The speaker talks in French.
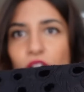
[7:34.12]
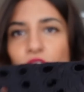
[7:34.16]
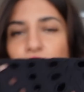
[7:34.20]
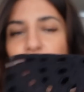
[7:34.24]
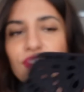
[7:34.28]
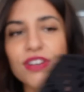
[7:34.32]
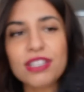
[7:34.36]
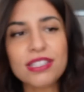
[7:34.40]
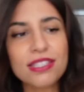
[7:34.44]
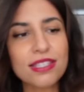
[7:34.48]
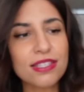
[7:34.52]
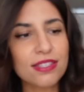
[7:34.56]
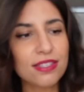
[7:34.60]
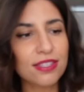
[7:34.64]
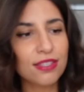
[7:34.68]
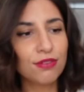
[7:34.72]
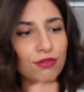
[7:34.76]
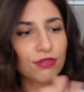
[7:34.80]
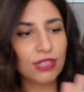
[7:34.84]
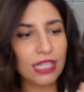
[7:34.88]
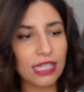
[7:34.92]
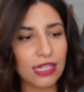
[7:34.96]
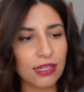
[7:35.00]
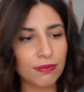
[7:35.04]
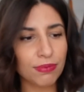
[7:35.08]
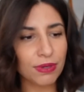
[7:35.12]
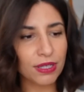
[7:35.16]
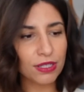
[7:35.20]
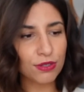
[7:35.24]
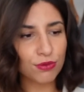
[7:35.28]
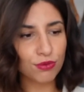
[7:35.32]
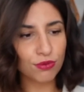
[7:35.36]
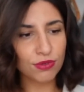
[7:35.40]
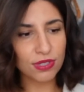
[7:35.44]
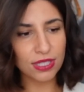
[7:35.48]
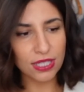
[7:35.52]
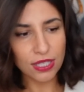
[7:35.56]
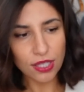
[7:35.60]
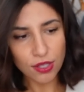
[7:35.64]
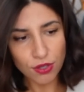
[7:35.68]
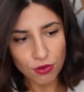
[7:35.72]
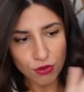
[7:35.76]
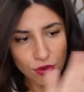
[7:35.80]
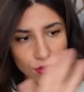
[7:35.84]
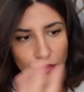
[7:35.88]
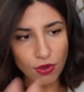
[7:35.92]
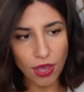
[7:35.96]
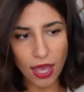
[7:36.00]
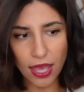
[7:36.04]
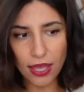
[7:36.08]
En fait ici on a l'impression que c'est
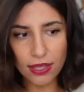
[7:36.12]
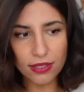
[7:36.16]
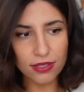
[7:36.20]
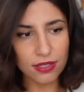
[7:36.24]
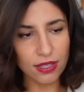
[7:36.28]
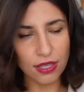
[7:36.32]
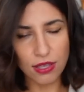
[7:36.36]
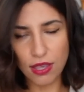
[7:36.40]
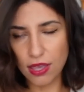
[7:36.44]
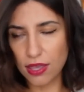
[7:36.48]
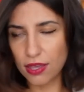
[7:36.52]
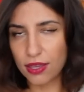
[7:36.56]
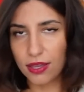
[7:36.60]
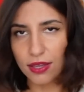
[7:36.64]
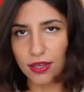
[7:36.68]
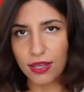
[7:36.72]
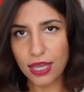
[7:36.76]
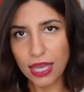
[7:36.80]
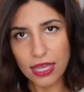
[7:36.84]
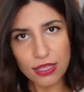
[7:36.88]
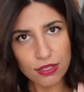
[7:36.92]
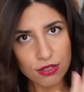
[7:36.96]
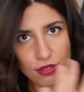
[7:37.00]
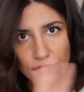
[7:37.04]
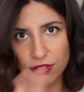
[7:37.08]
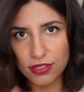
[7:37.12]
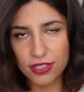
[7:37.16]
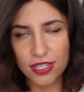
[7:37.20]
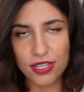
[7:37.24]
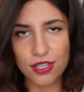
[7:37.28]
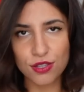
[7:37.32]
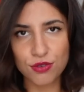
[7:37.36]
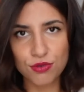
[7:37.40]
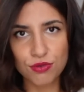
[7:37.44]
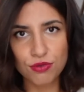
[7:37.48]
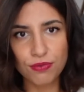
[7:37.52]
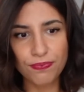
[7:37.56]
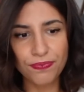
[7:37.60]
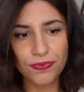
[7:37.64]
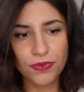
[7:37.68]
un, seul tissu